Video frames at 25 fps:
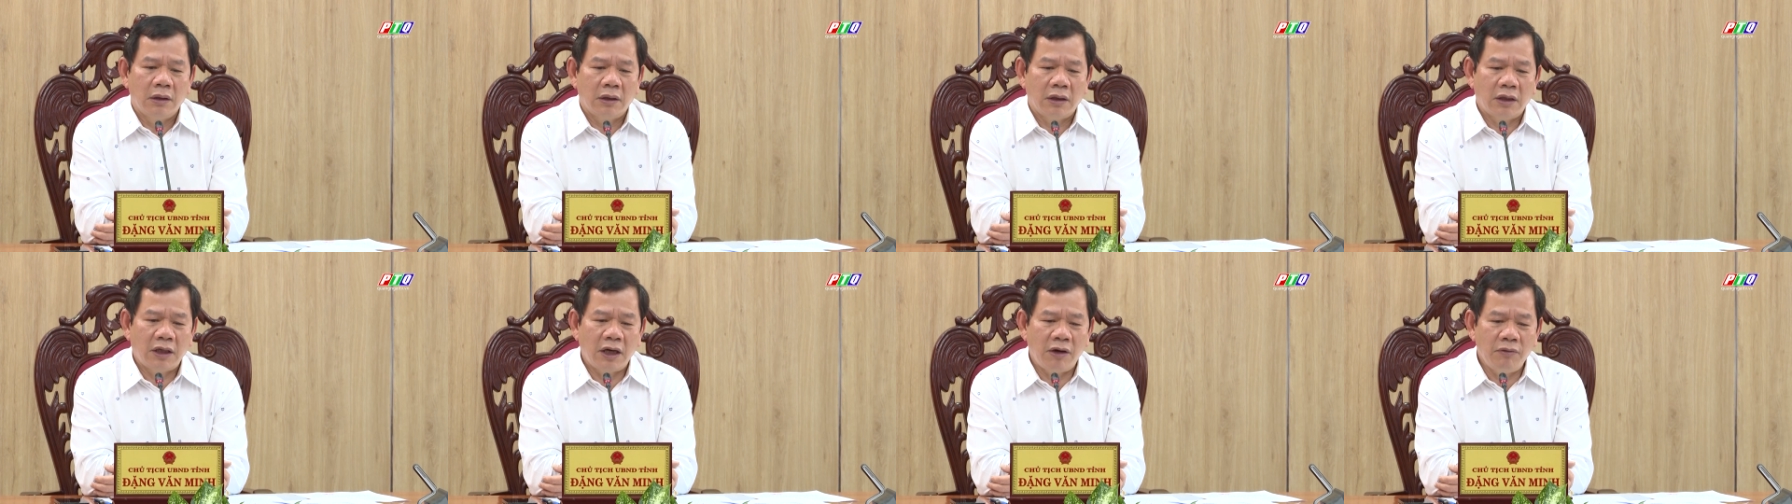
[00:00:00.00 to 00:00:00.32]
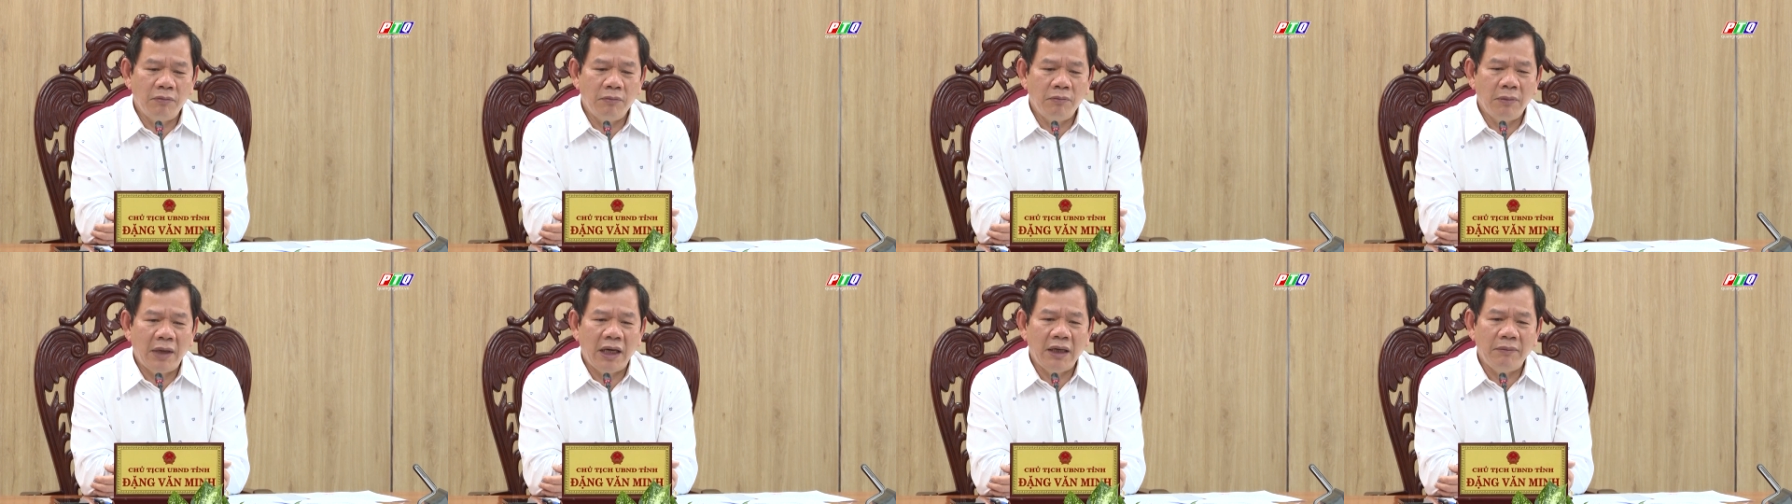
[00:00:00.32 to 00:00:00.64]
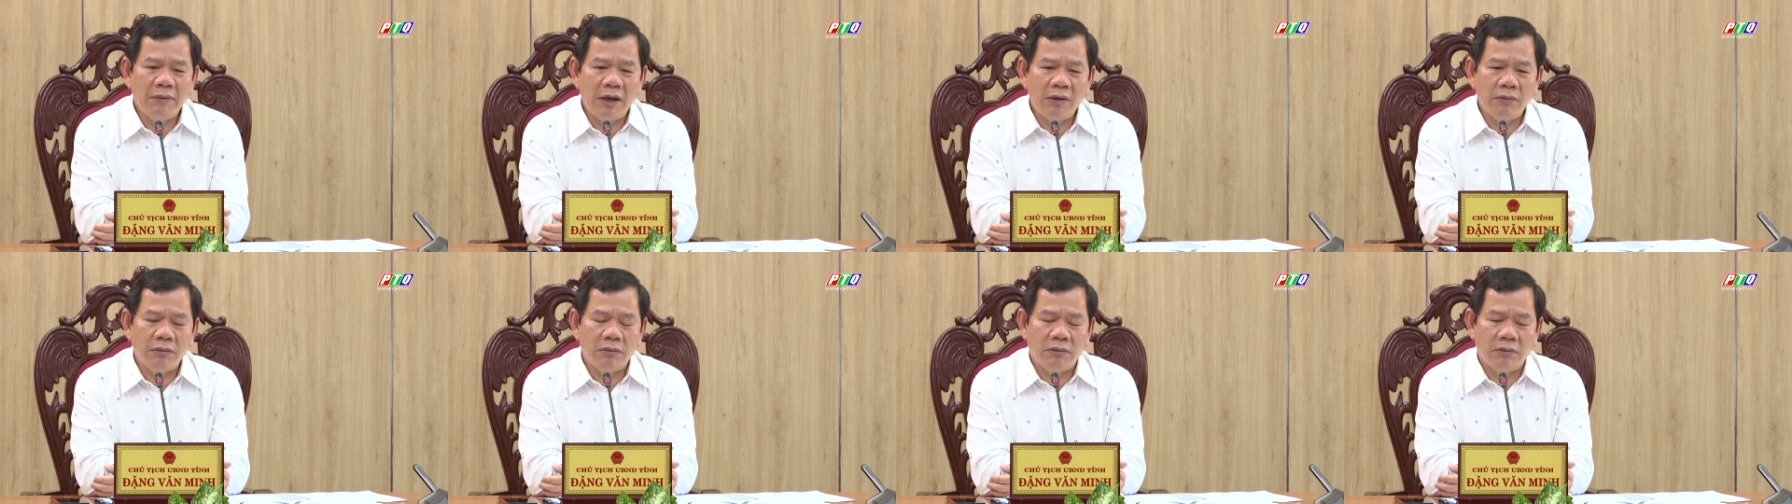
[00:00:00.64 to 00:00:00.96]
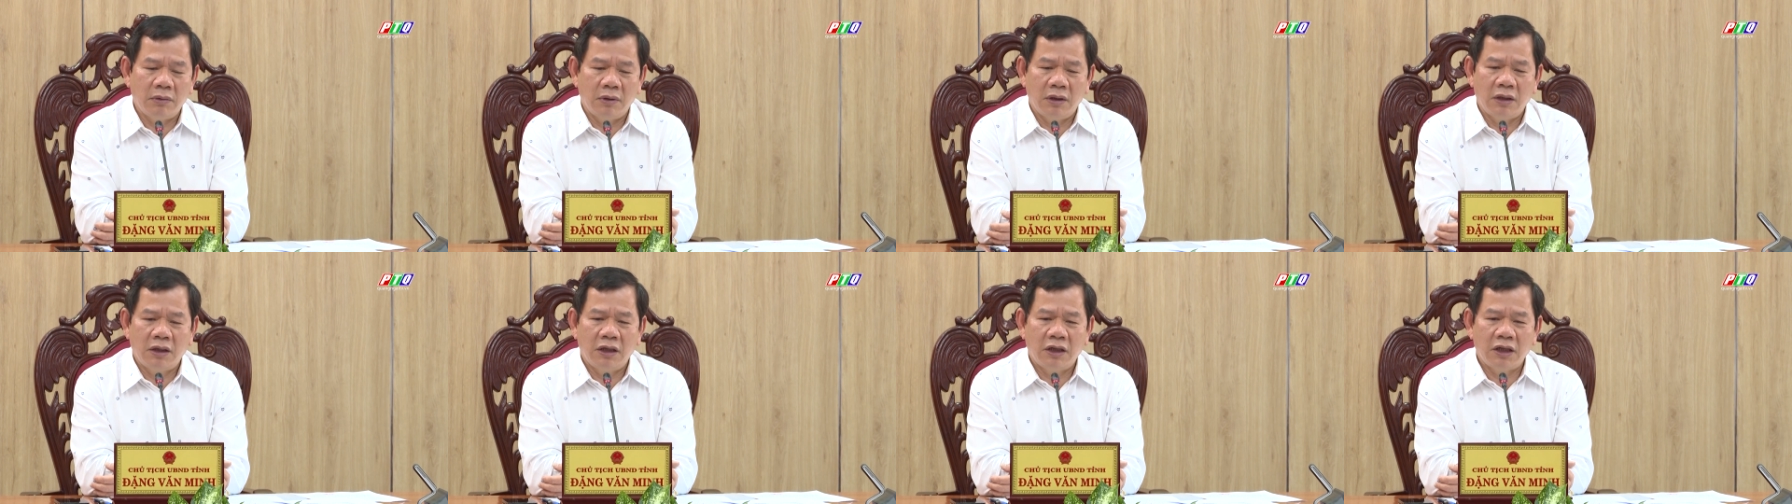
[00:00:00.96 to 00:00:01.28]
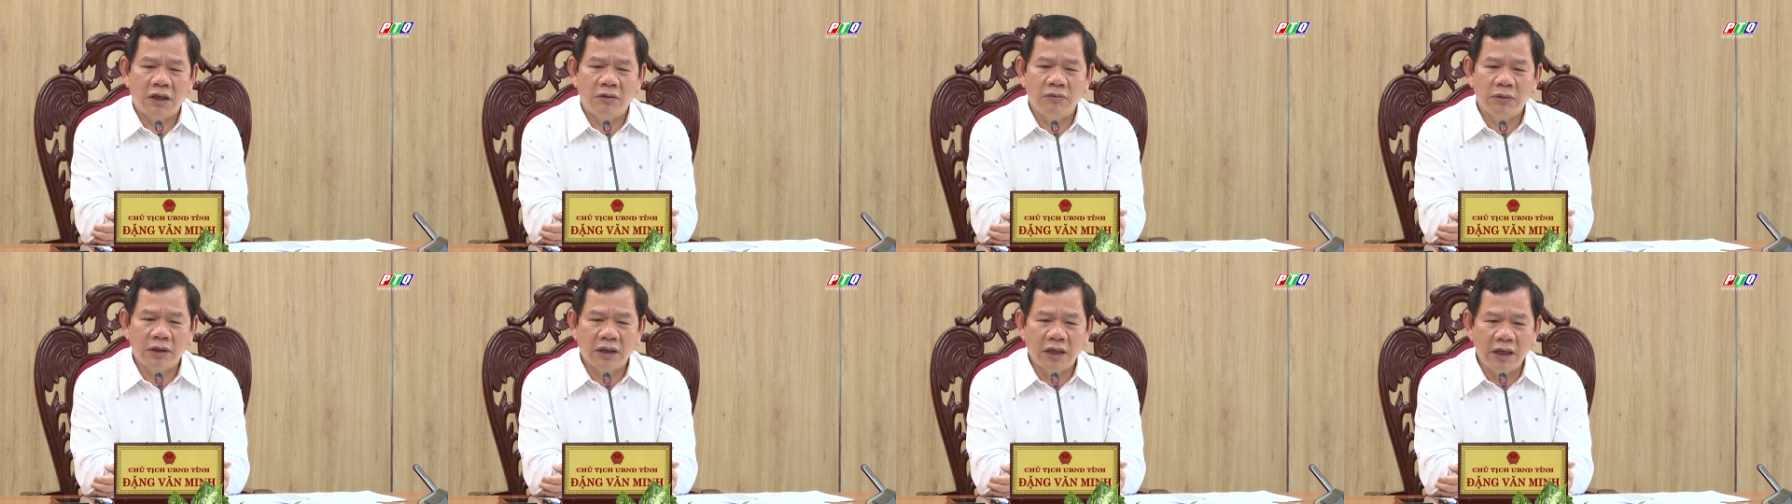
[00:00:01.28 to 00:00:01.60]
không máy móc,
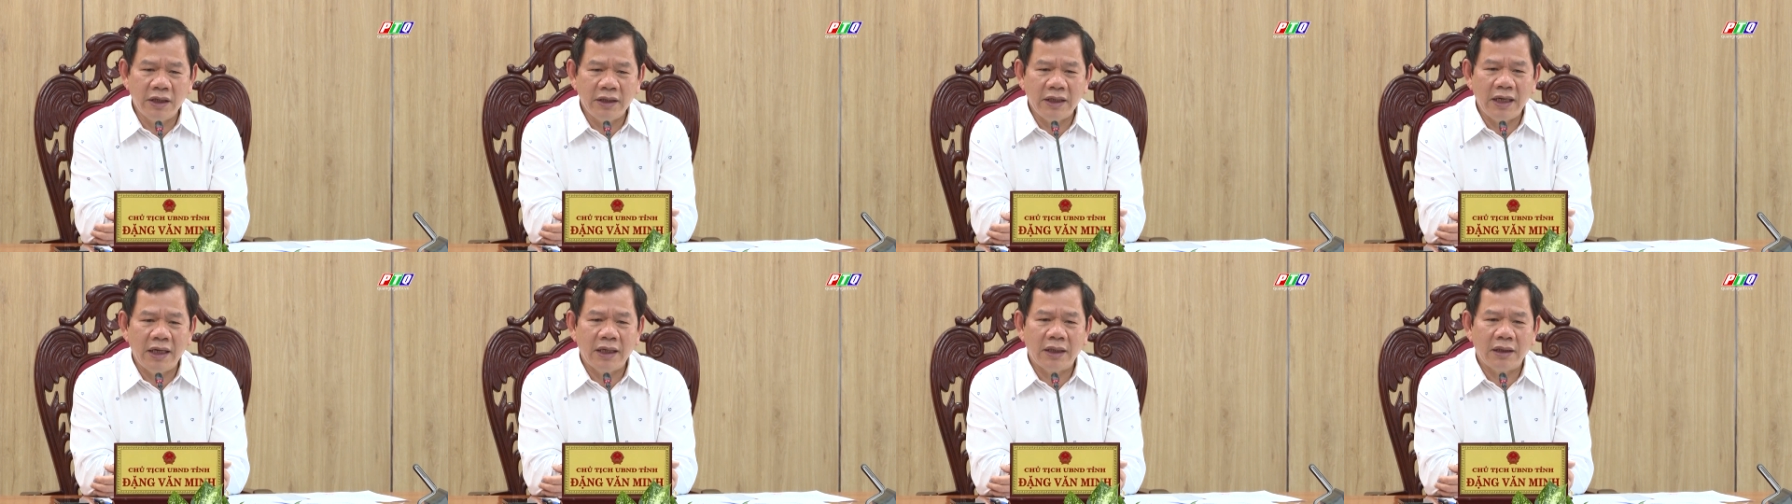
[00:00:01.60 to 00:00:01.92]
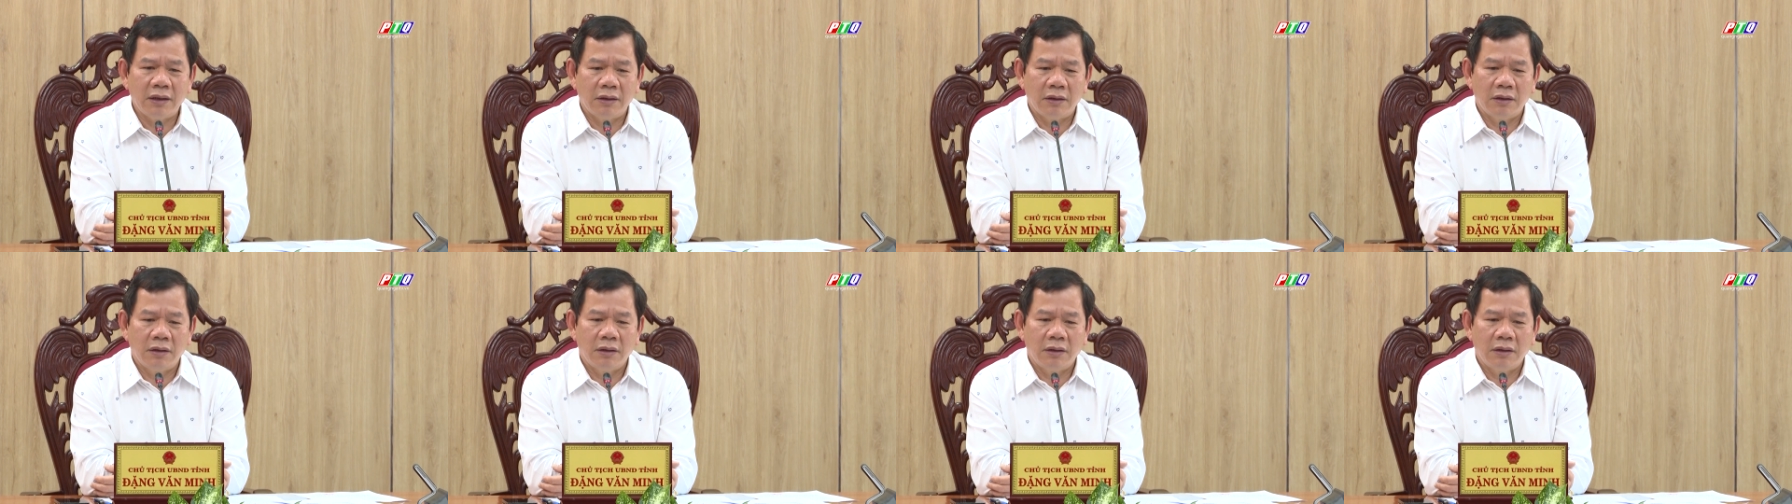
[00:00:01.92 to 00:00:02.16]
không cứng nhắc